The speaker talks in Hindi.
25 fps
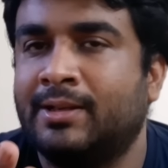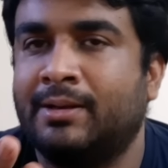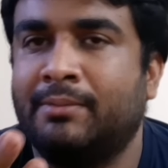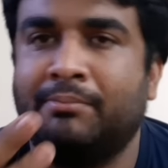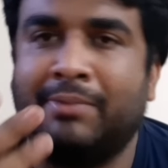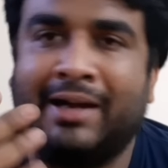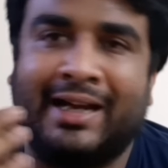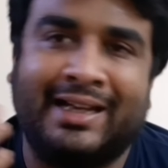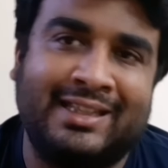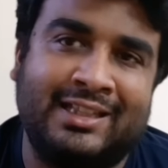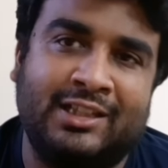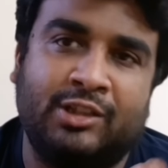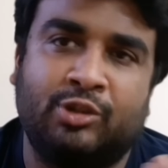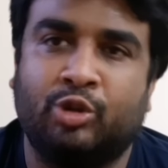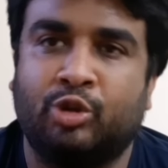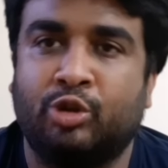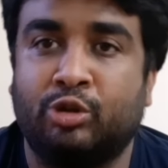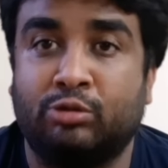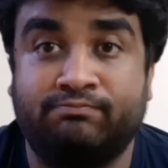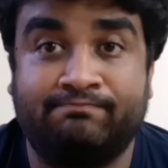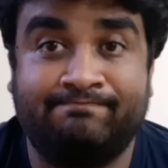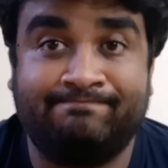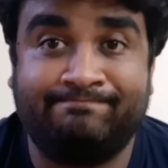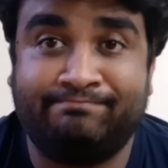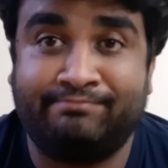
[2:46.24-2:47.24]
बाकी
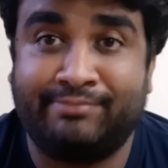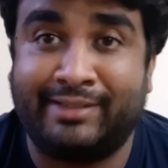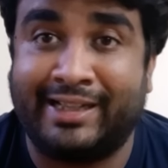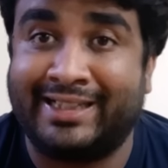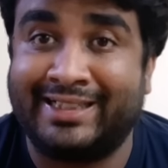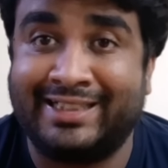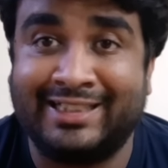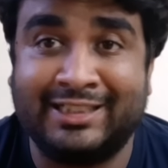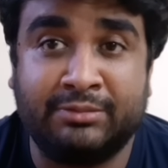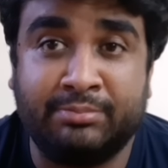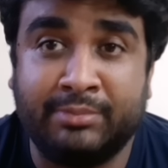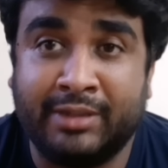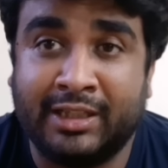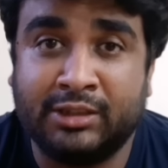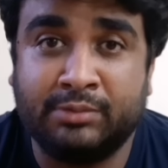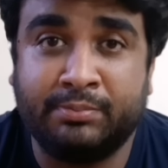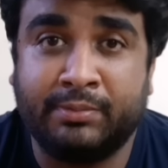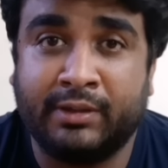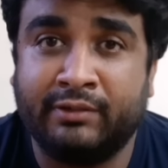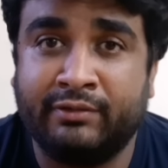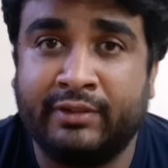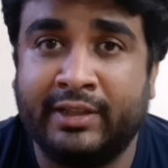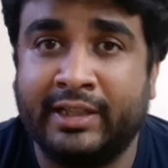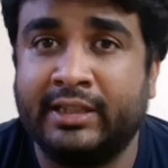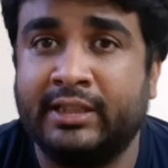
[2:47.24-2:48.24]
तो प्रैक्टिस मेक्स
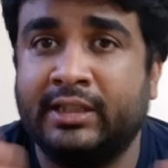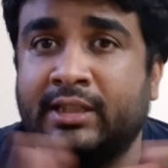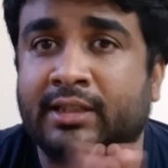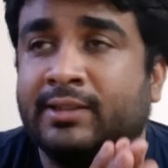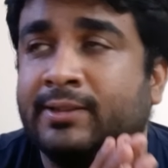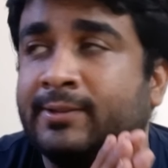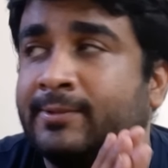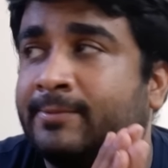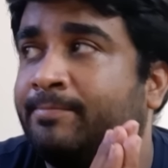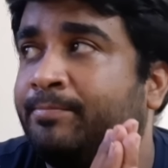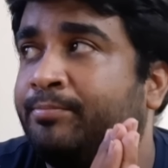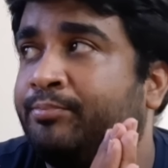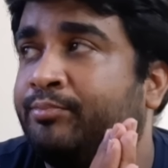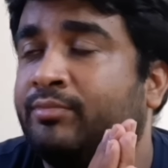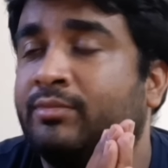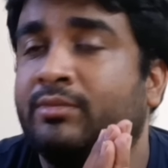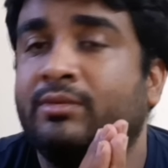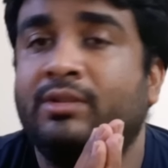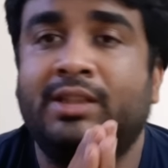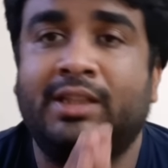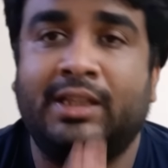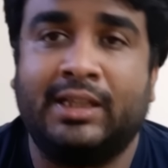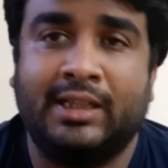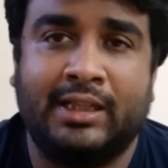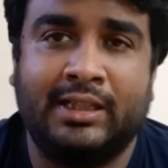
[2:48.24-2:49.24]
परफेक्ट
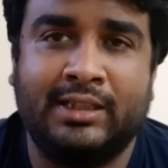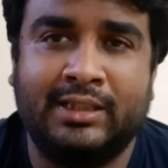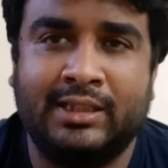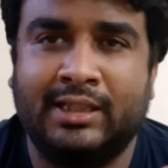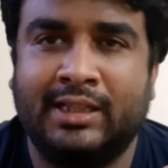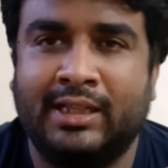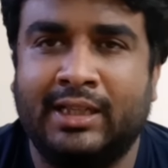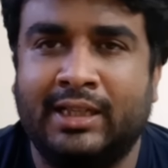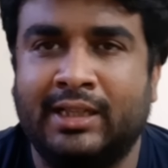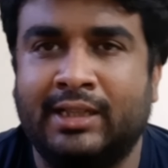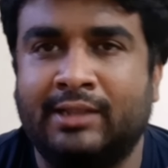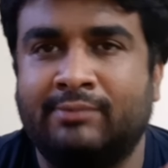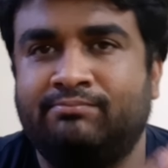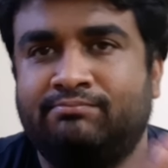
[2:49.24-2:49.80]
धीरे धीरे